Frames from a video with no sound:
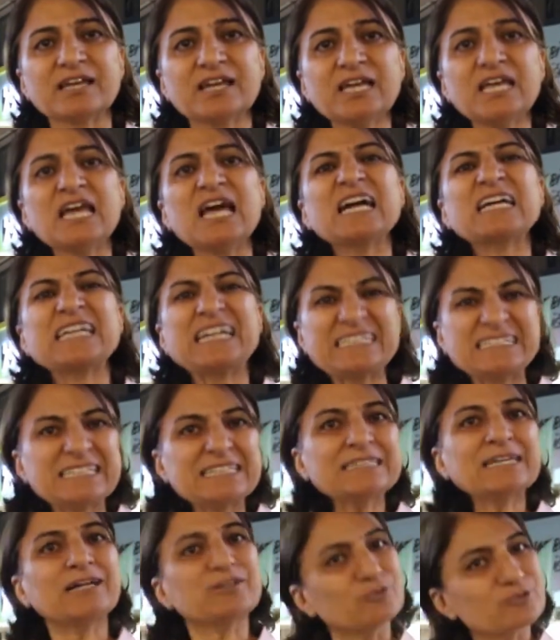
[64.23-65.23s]
de
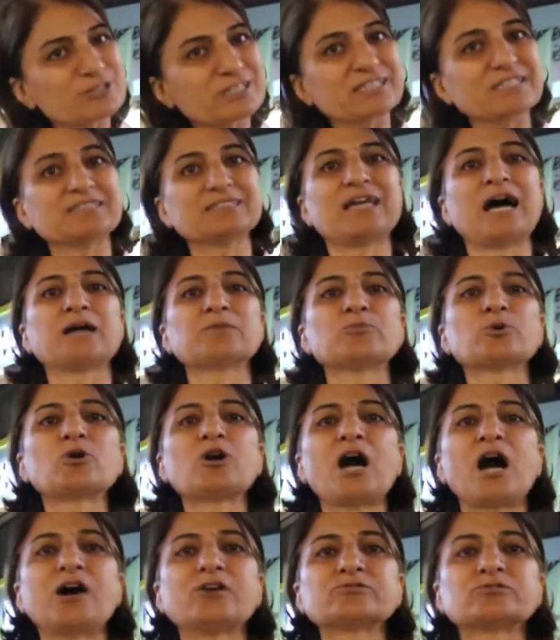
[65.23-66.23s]
kadınlar üzerinden
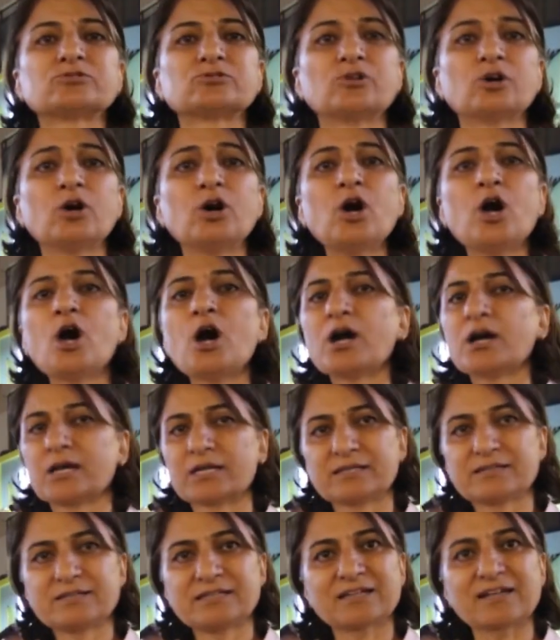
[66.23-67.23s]
bu kaosu
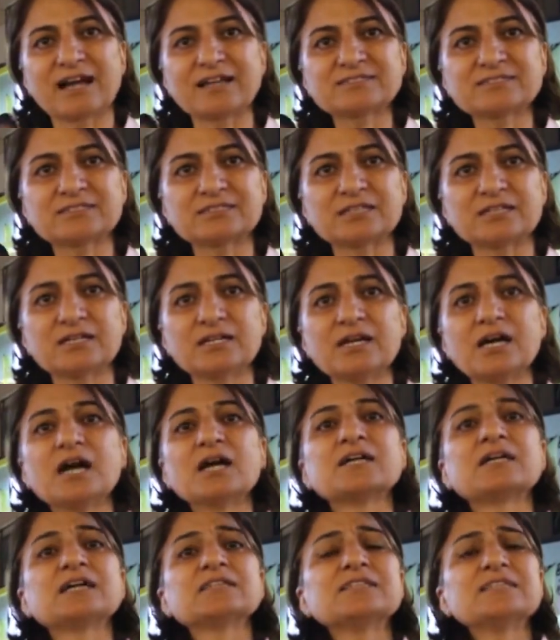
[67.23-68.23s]
yarattı.
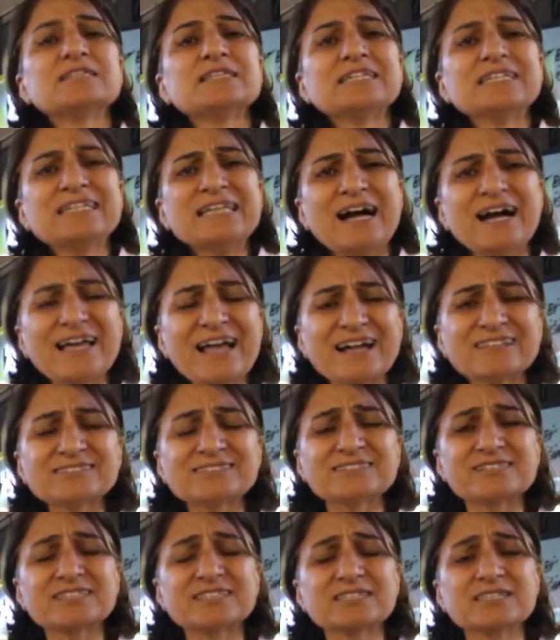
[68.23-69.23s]
Kadınların
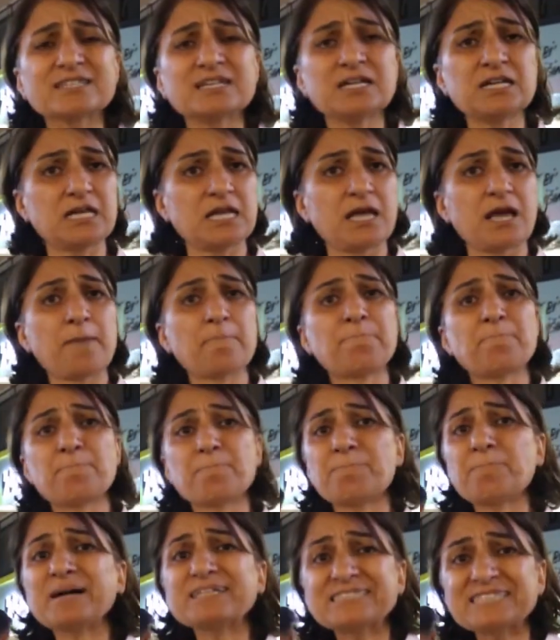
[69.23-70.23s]
hayatlarını
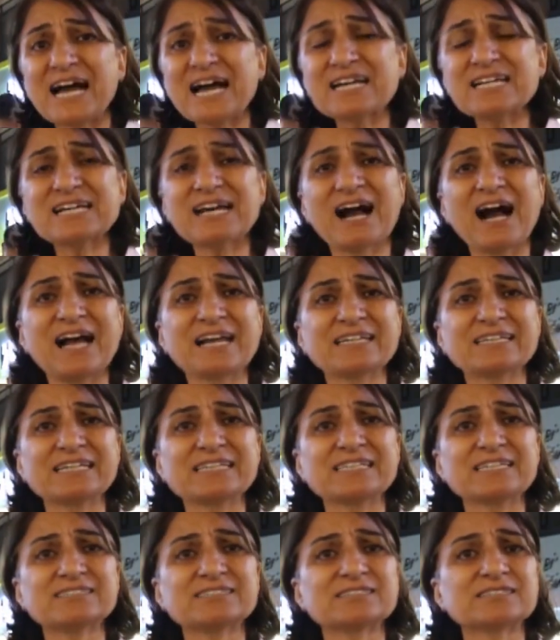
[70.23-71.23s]
pazarlık
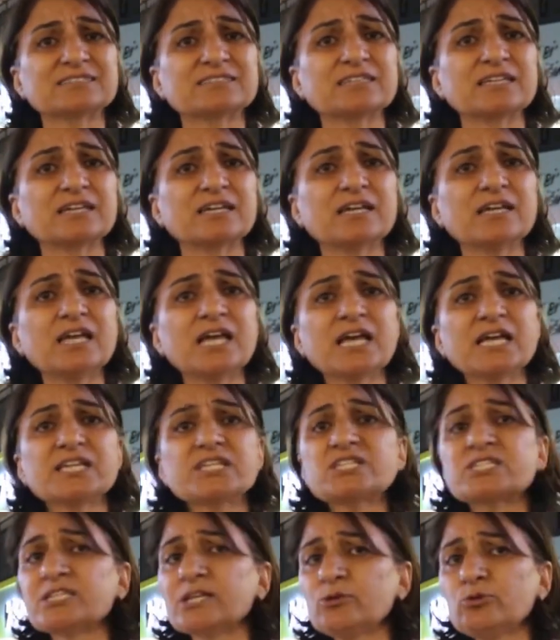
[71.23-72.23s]
haline getirdi.
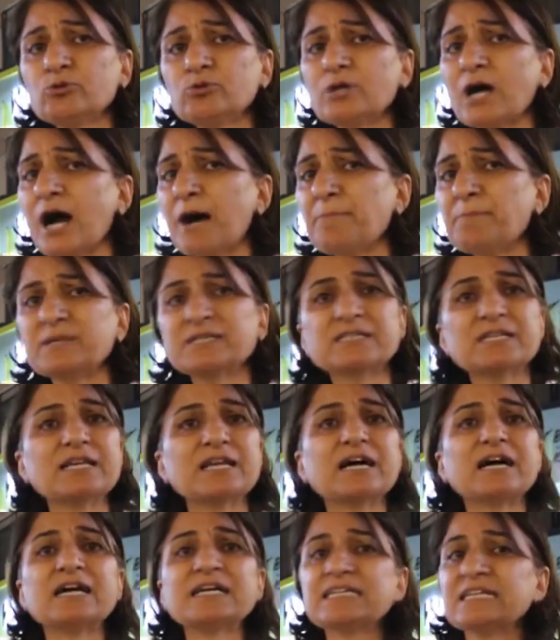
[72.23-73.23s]
İşte
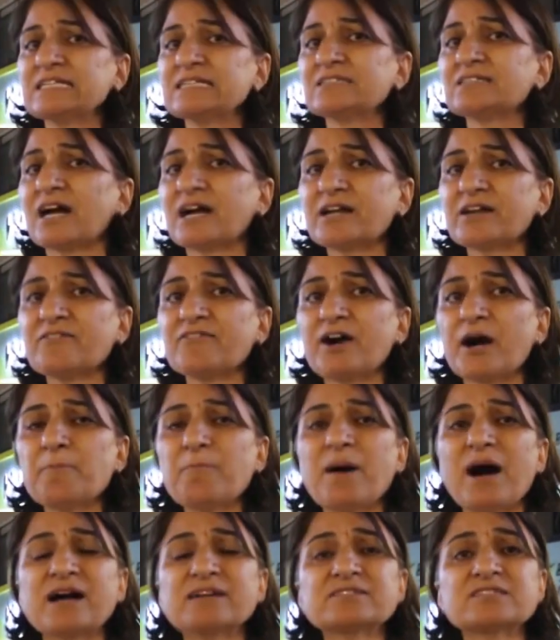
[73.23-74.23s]
ile Yeniden Refah
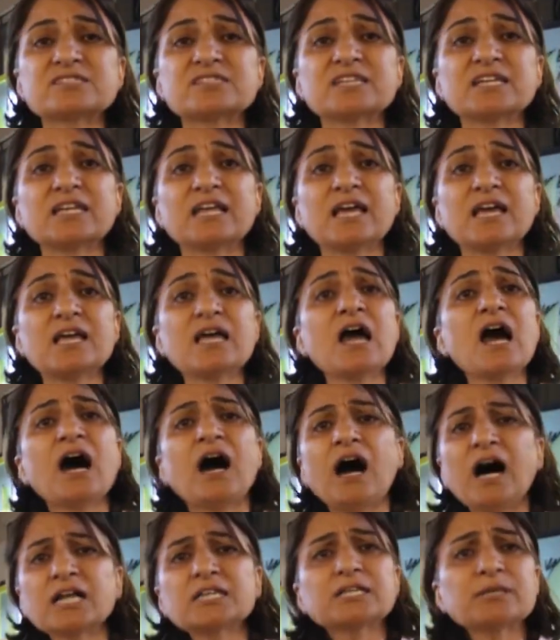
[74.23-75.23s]
Partisi ile
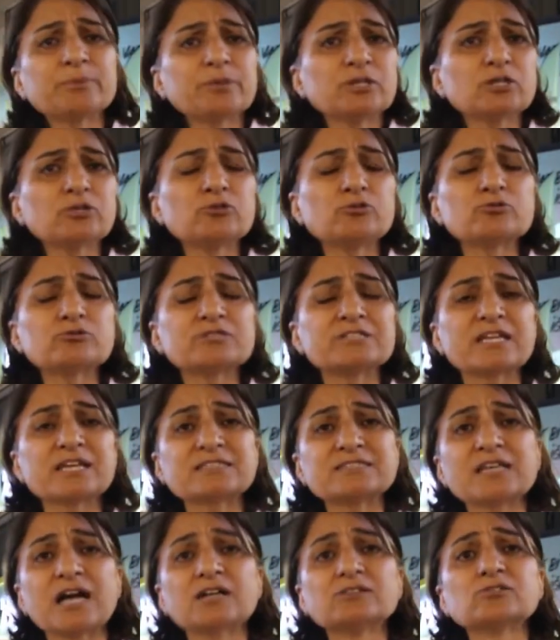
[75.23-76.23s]

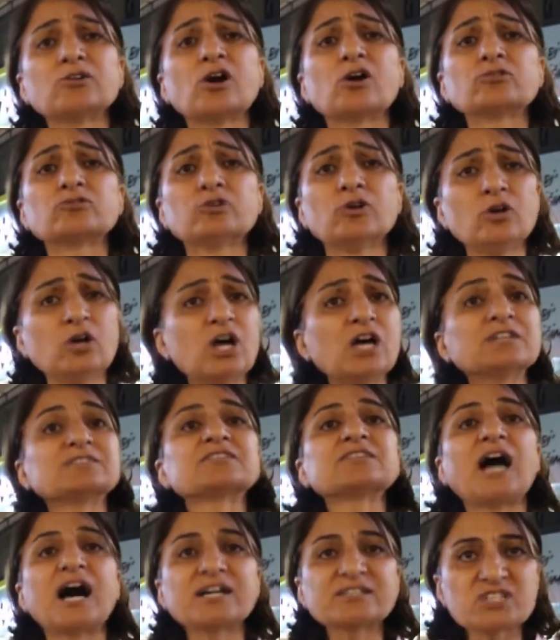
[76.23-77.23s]
6284'ü
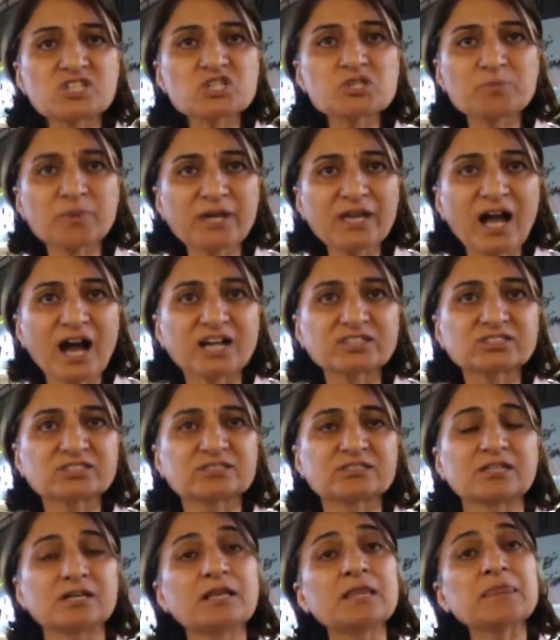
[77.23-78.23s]
tartışmaya
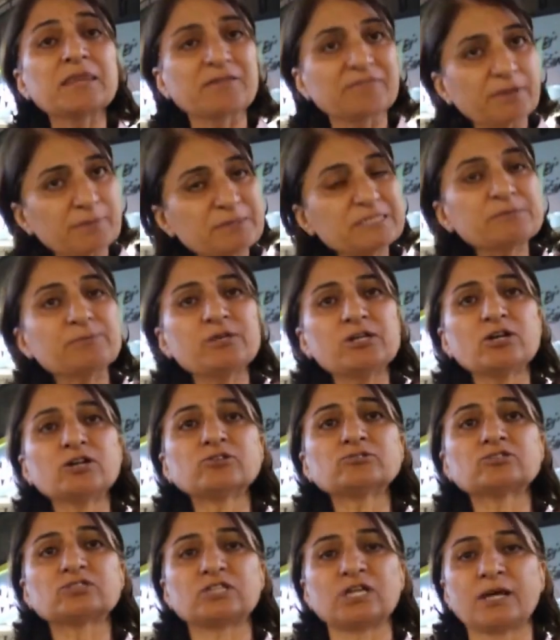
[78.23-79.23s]
açtı. Ve biz
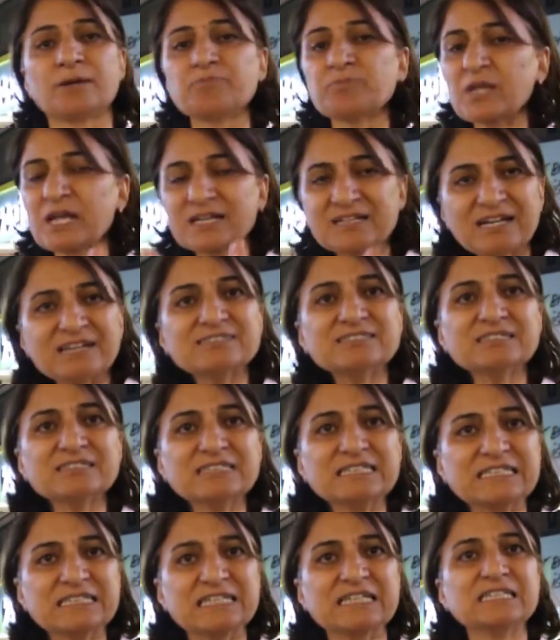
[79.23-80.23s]
biliyoruz ki
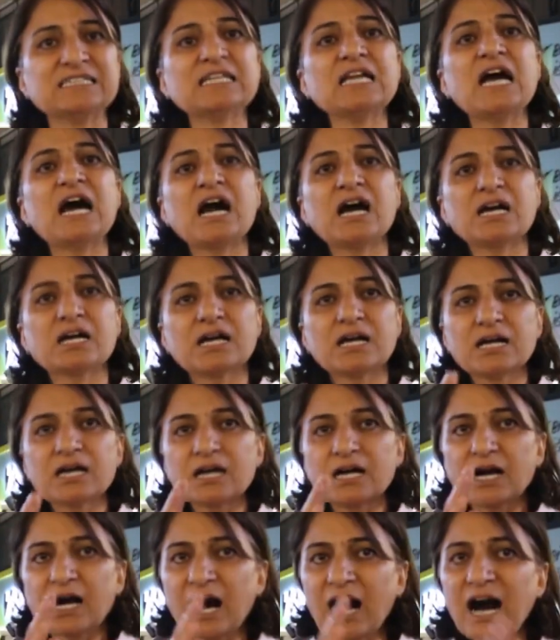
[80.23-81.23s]
kadınların
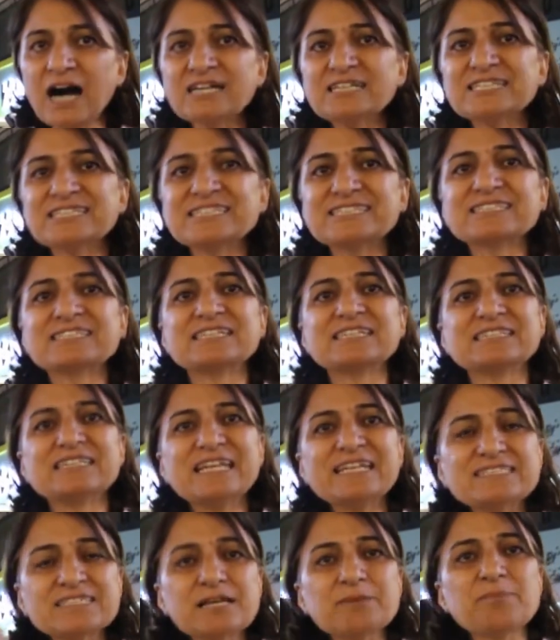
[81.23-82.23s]

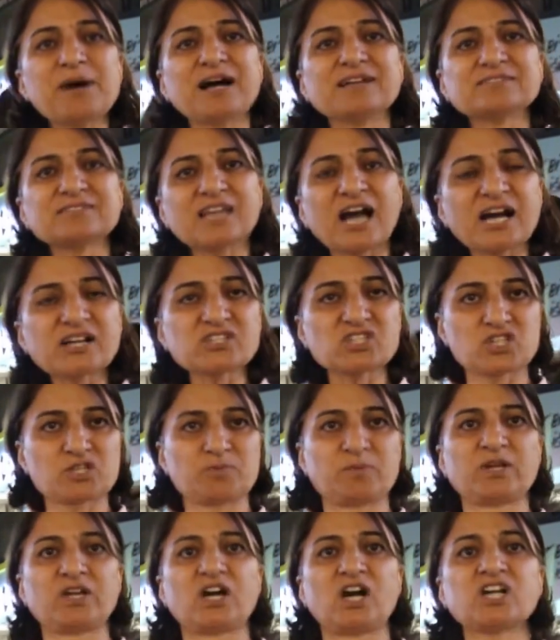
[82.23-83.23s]
hakları ne zaman
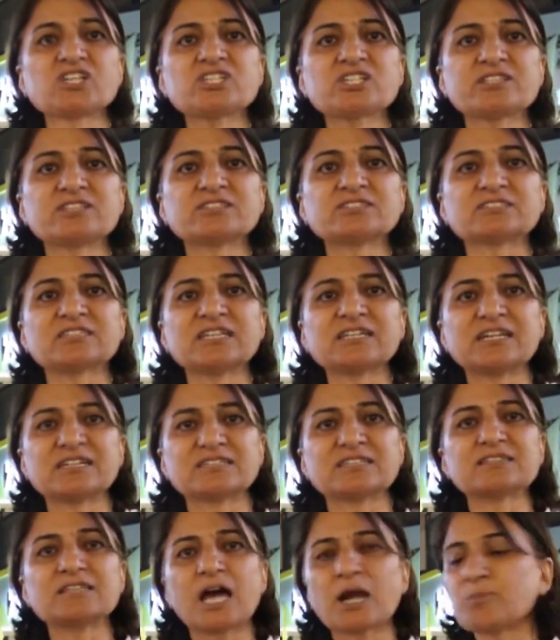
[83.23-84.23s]
tartışmaya açılırsa
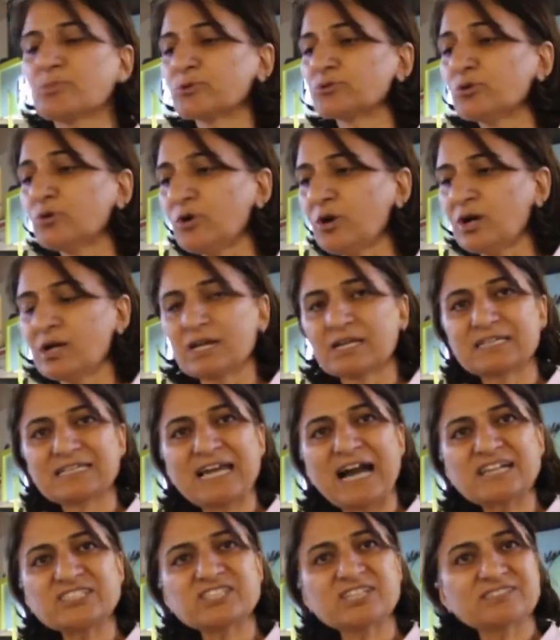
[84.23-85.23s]
kadınlar bunu
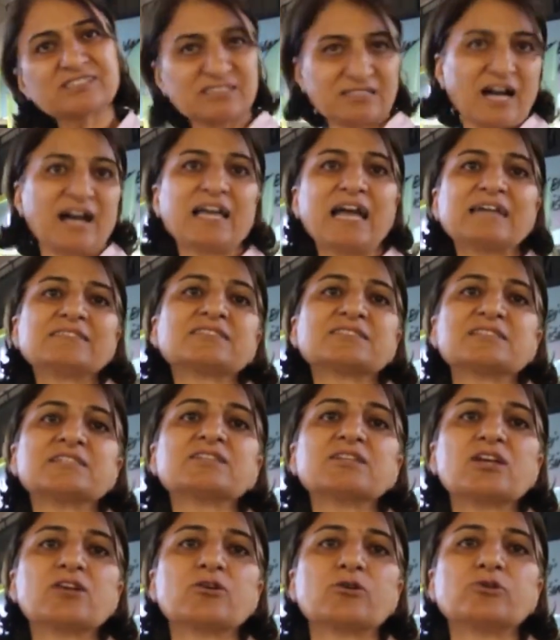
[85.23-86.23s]
gerçekten
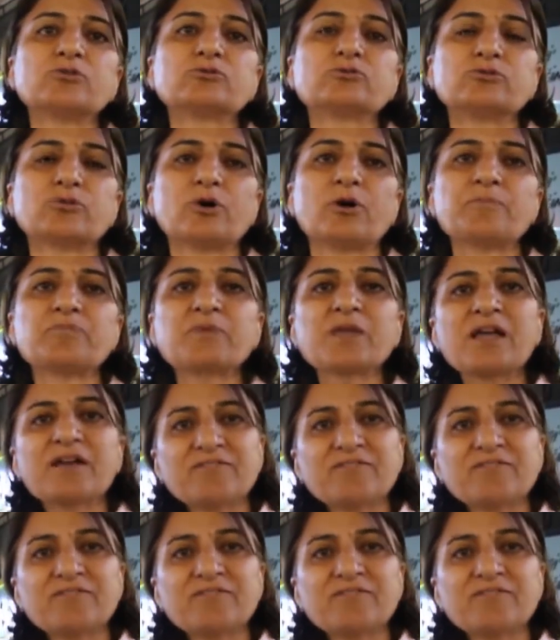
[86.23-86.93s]
hayatlarıyla ödüyor.